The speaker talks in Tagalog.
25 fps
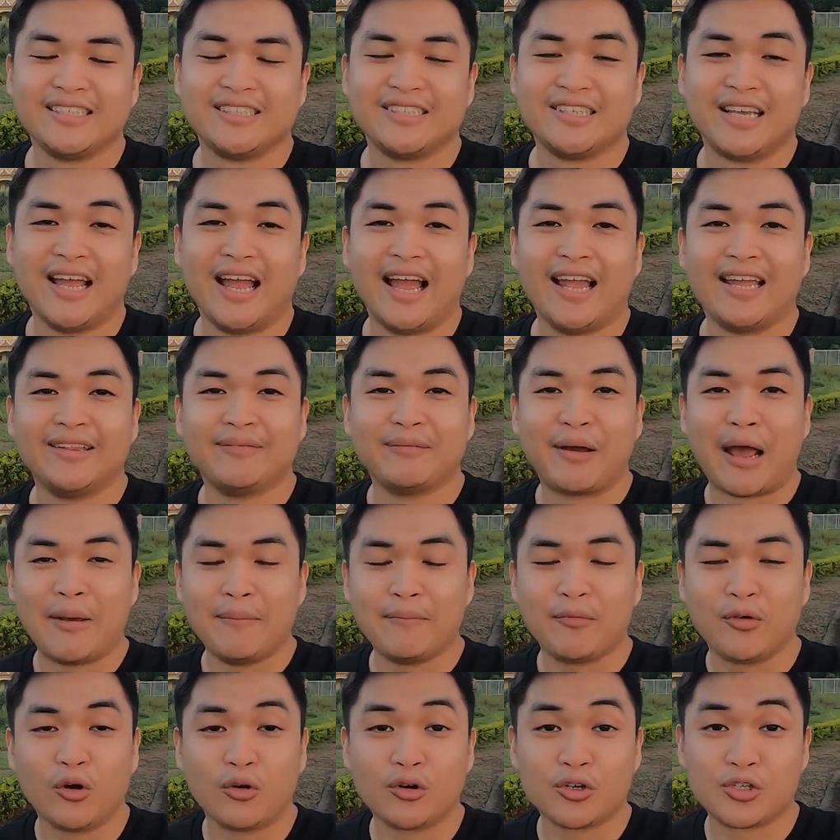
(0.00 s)
So, and
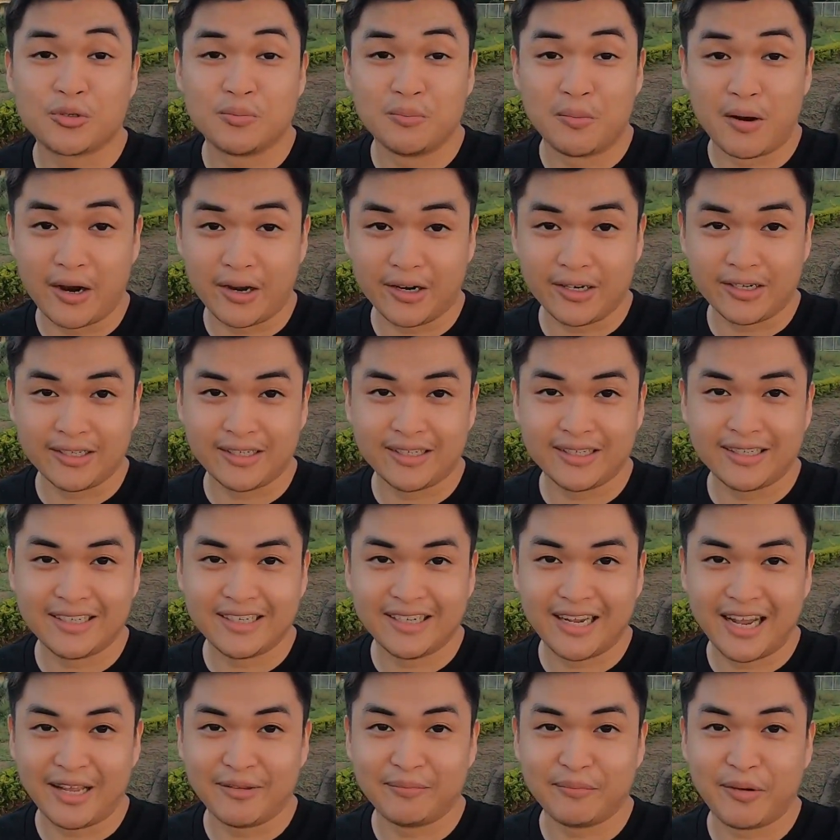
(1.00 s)
I'm Coach Mark
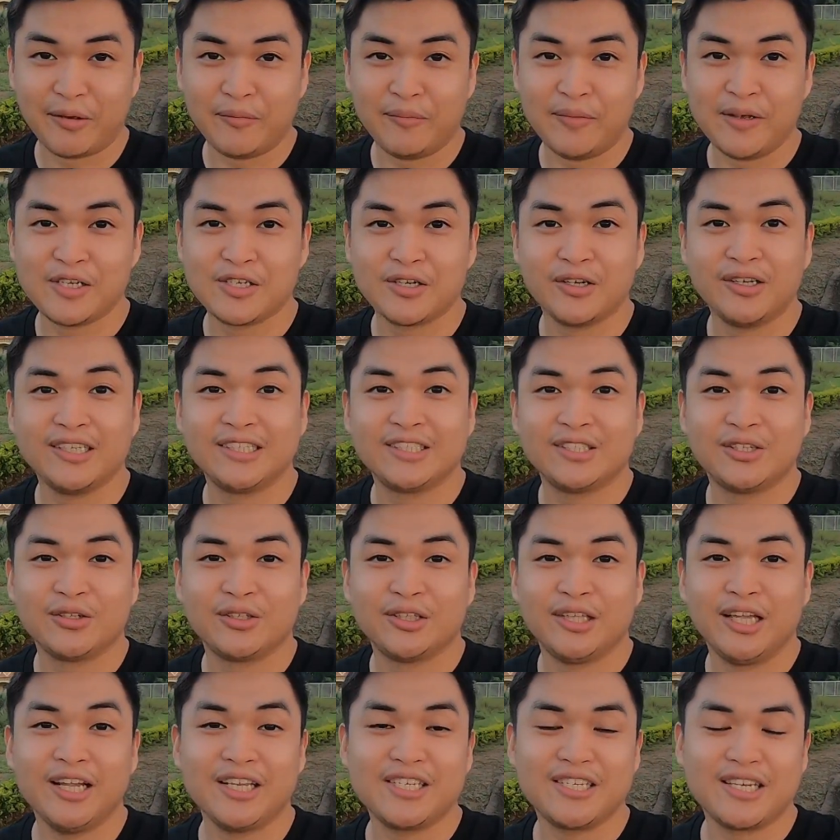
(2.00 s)
and my mission is to
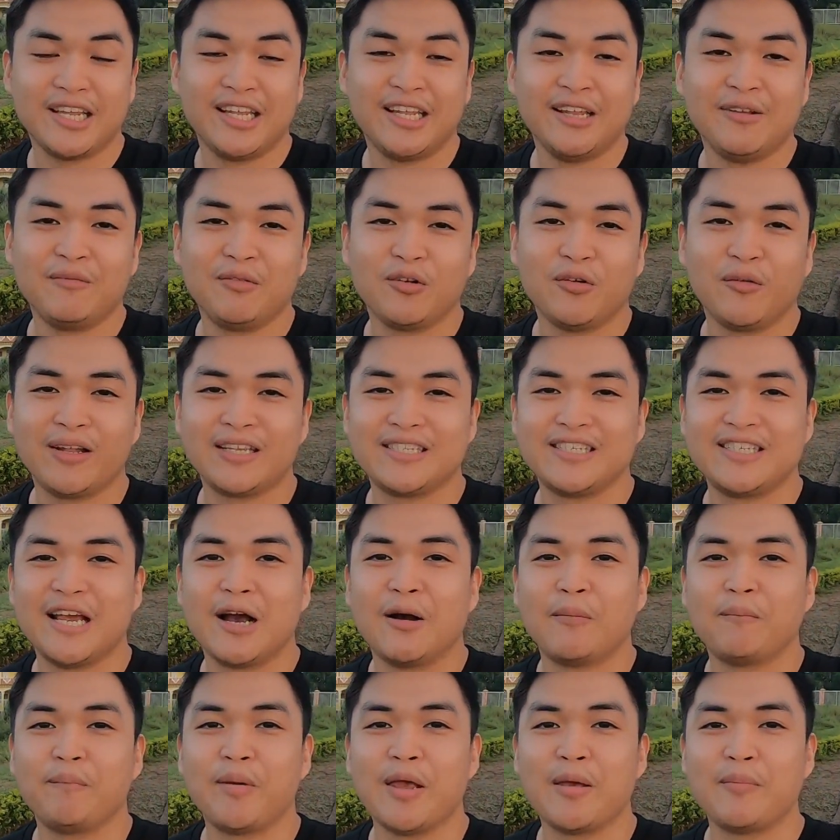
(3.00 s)
teach and influence
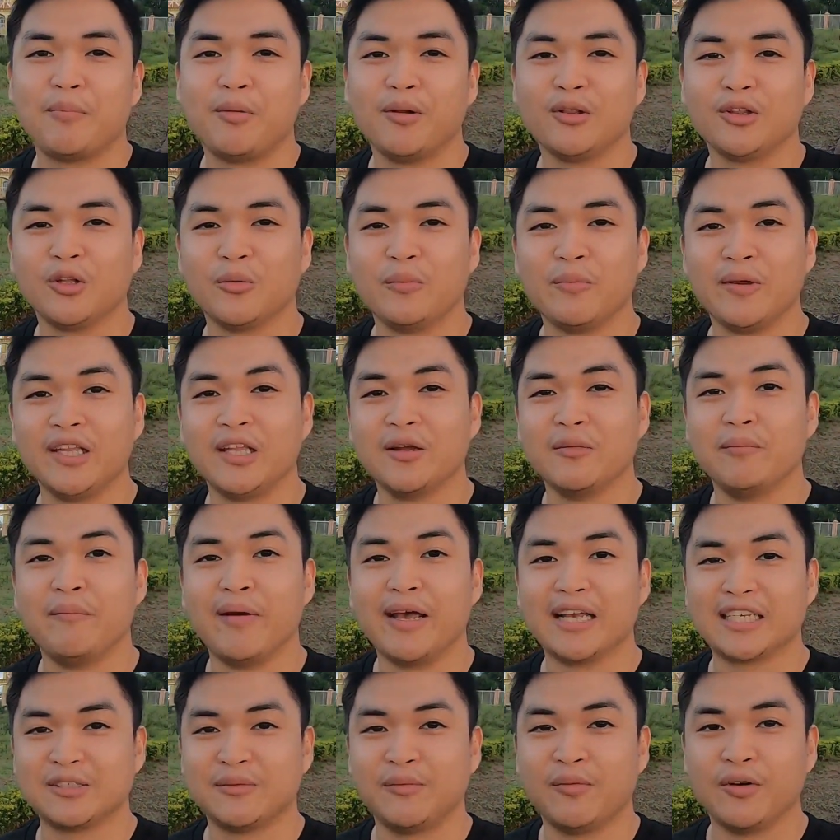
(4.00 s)
young people to be the
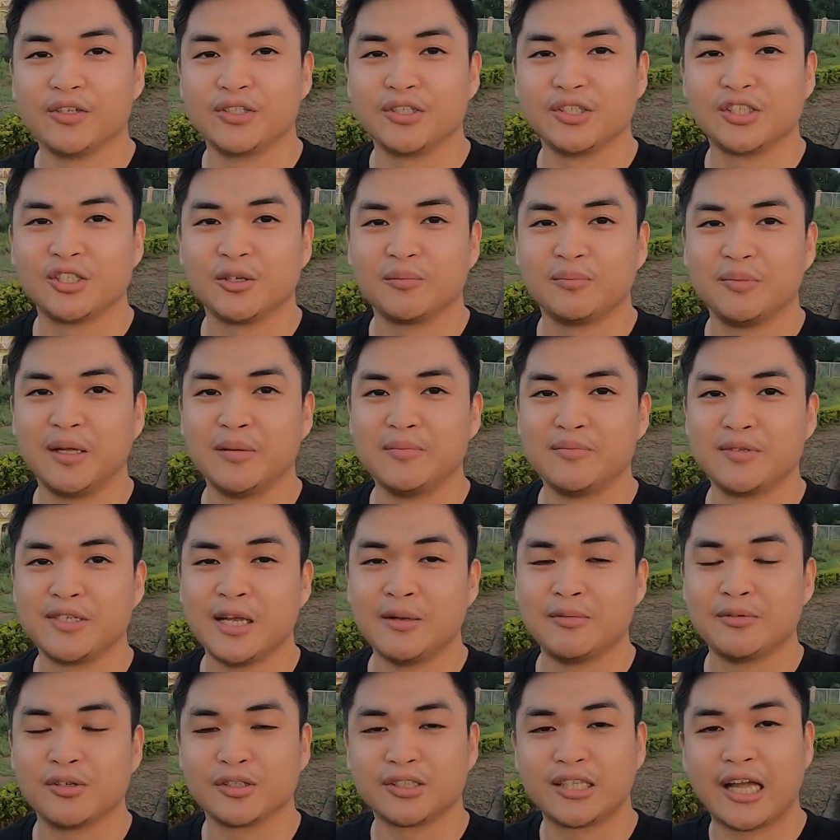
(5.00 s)
best versions of
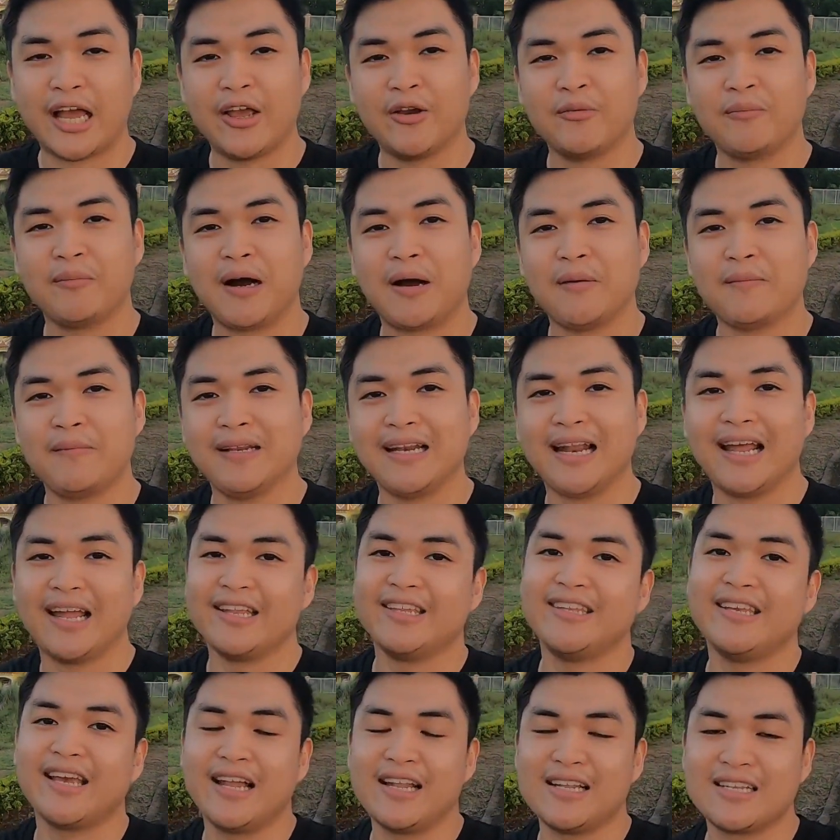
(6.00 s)
themselves. So tayong mga
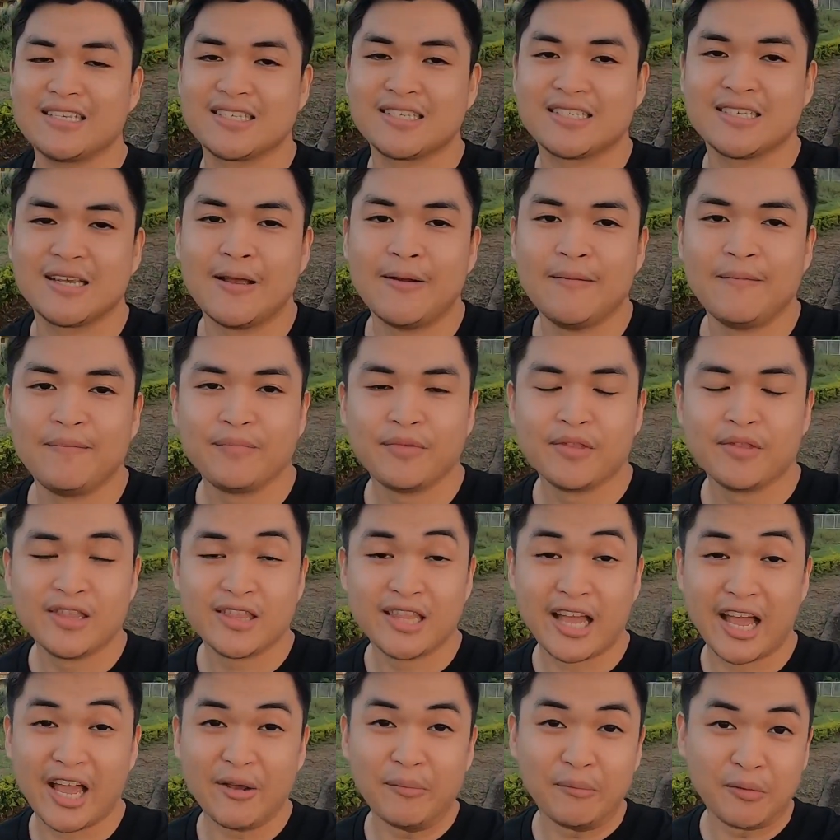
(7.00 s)
millennials,
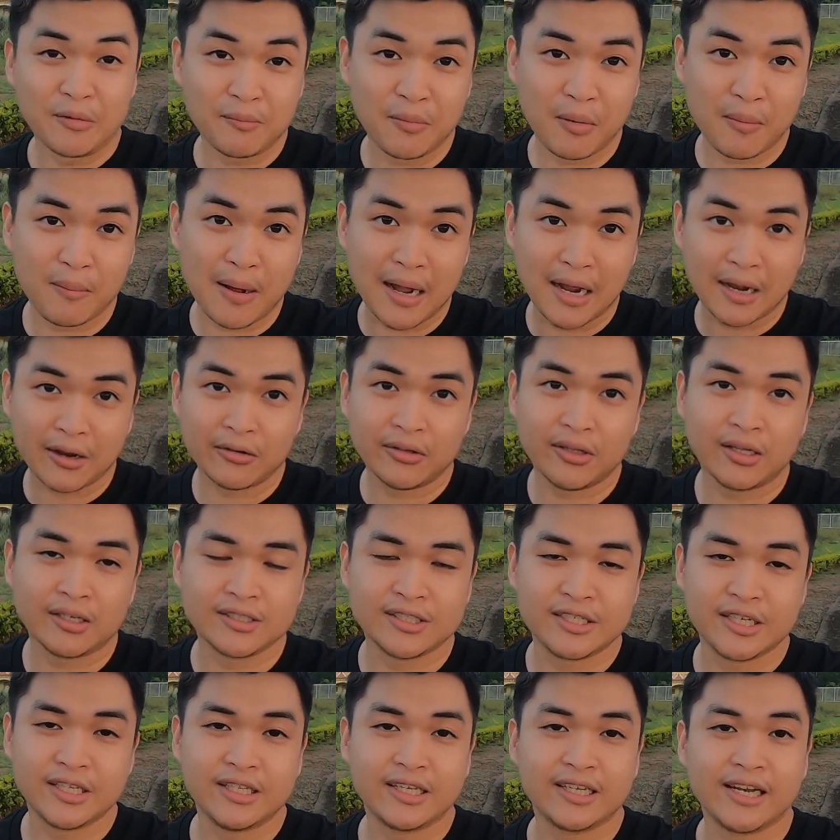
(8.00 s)
tayo magbabago ng
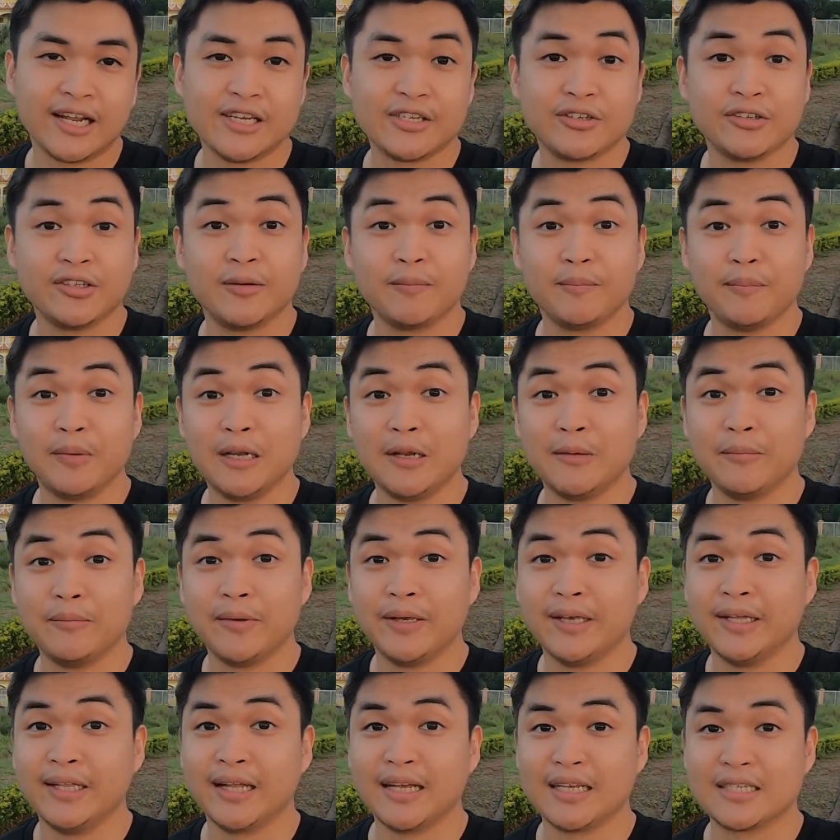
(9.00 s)
generation ng
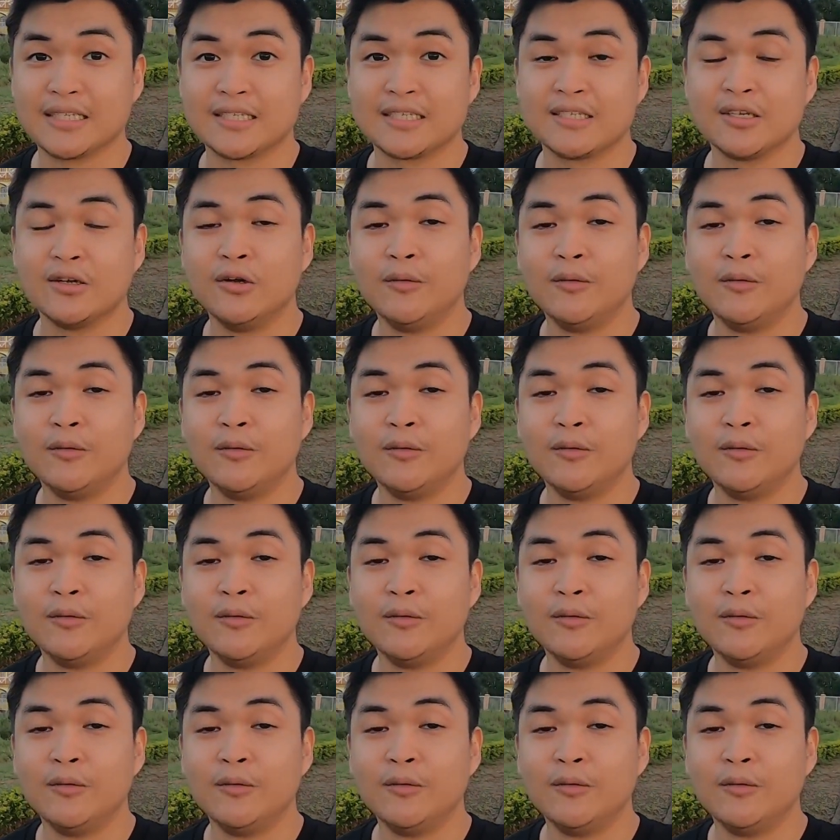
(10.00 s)
Pilipinas.